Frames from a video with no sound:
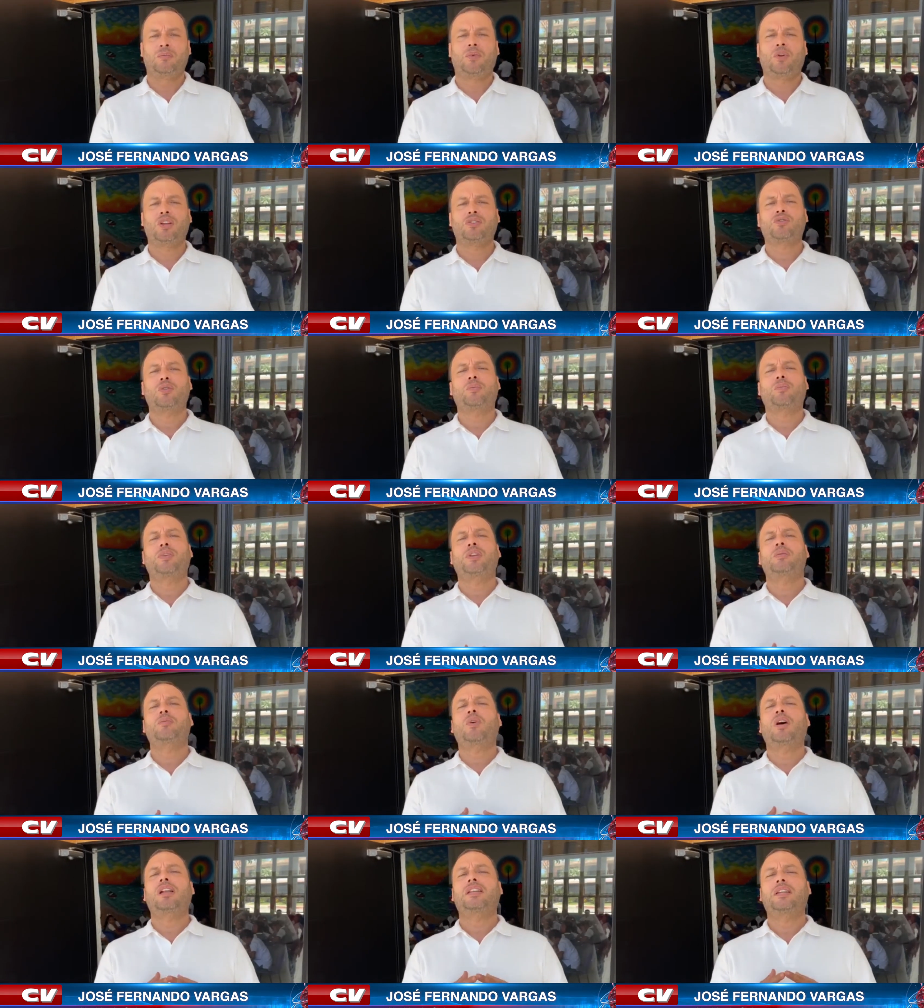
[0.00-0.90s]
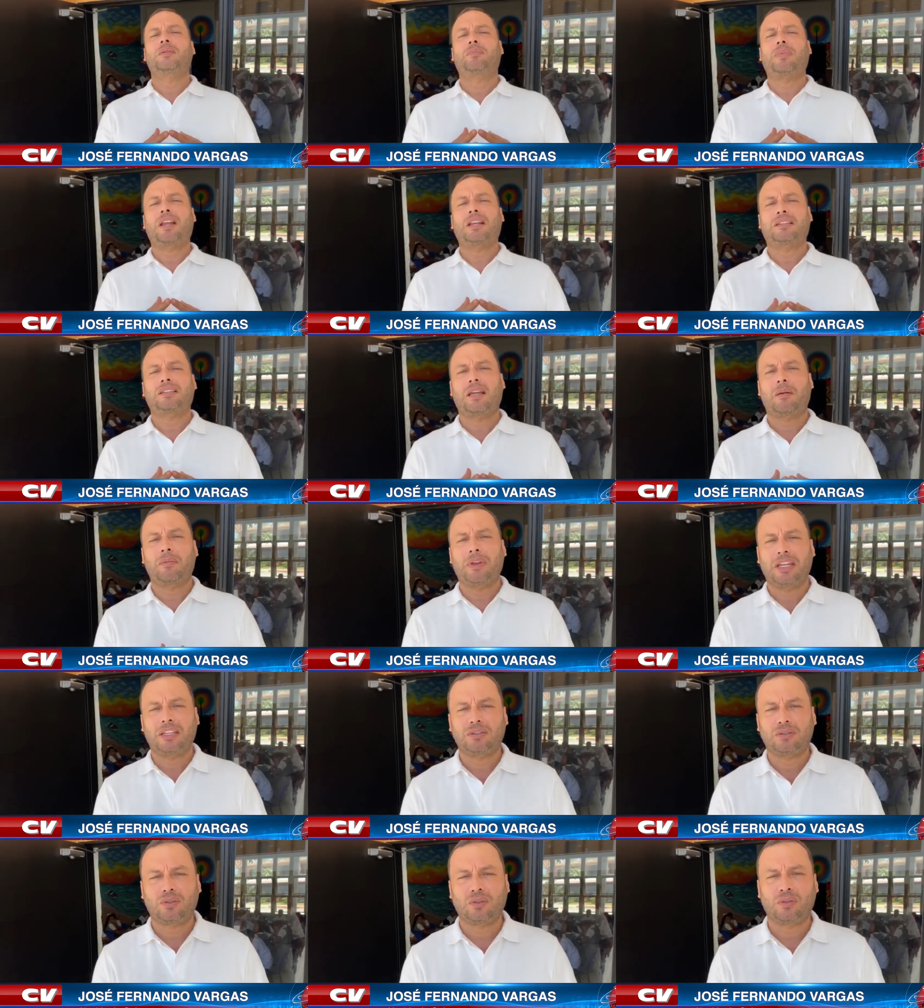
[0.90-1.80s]
por eso pedimos al
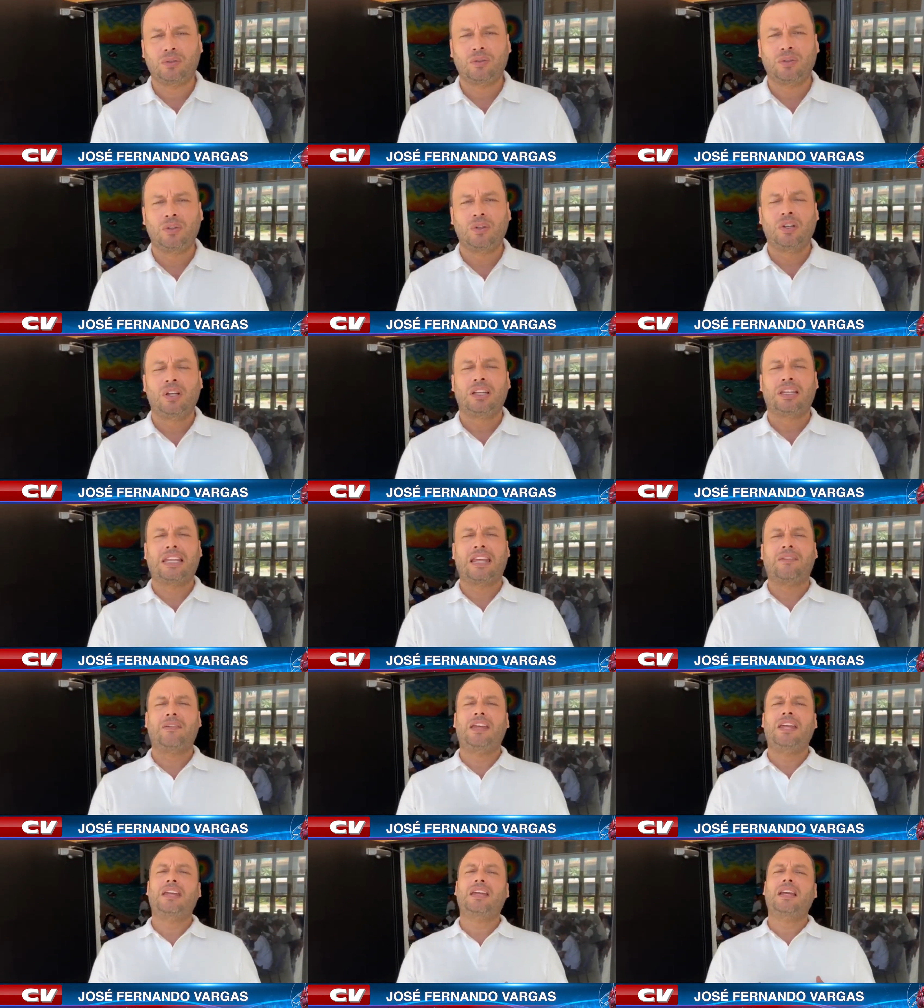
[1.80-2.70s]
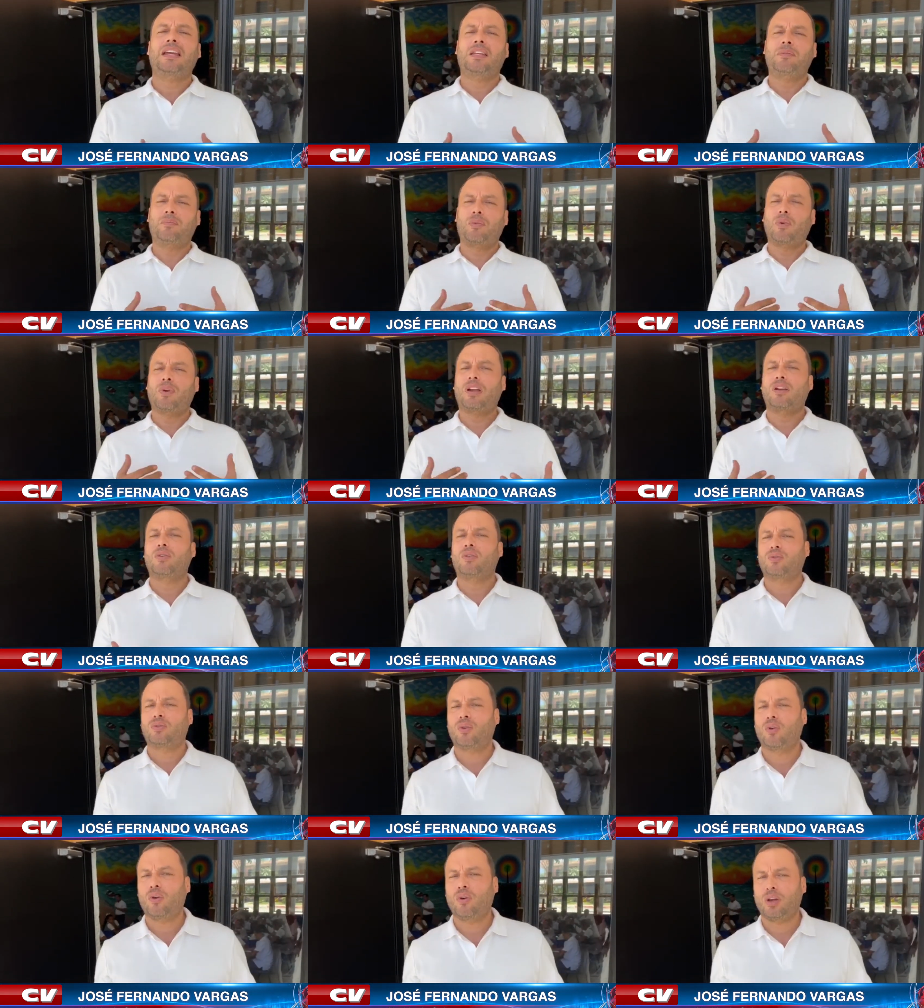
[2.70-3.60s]
departamento que vengan y pongan
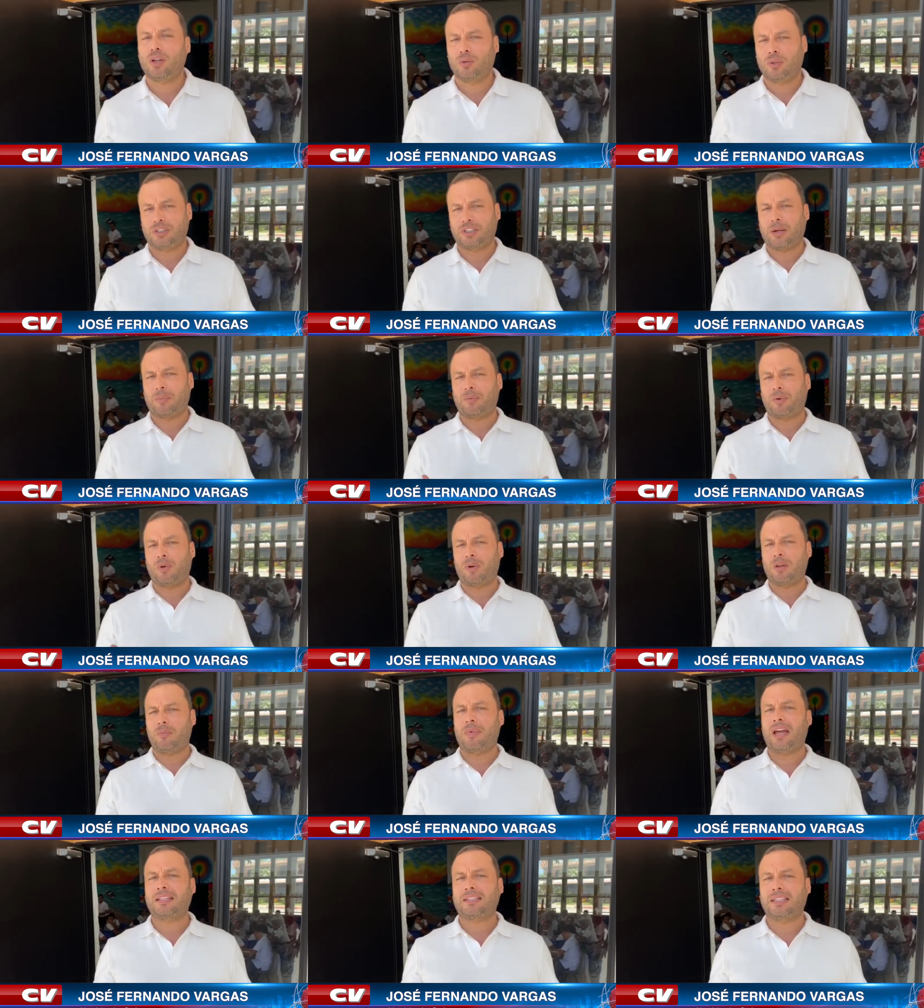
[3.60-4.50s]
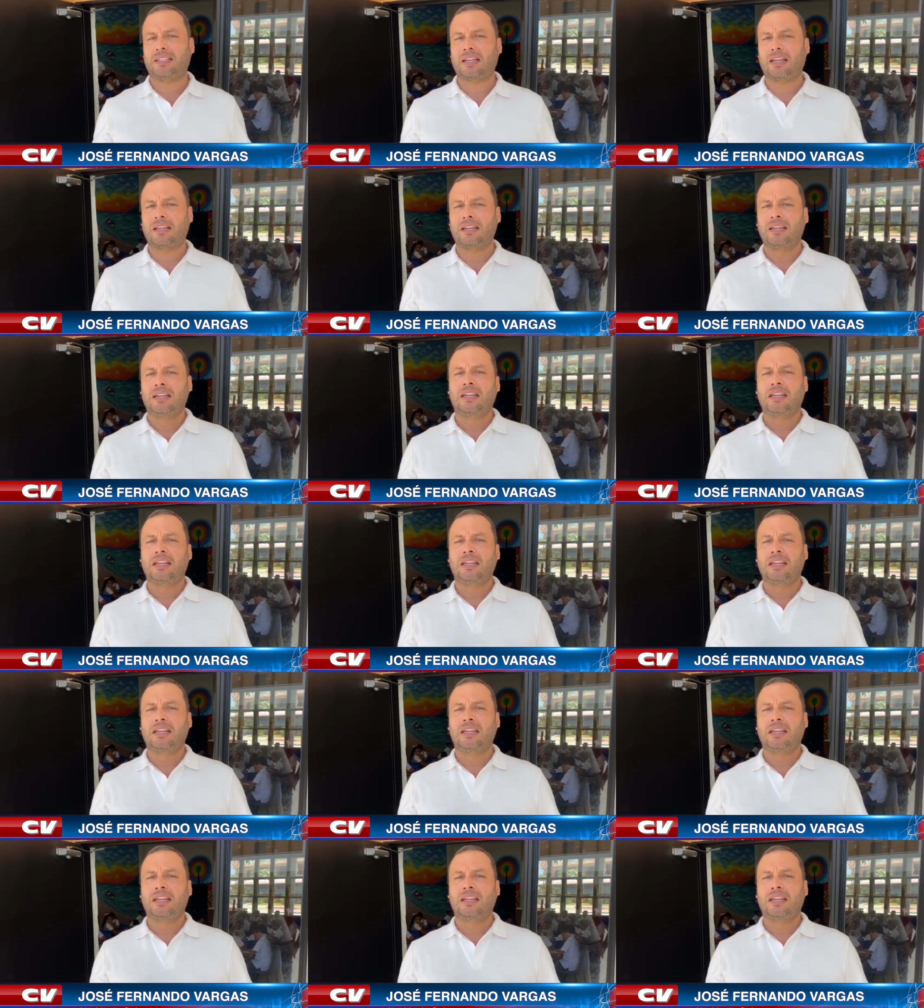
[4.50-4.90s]
los ojos en nuestras problemáticas.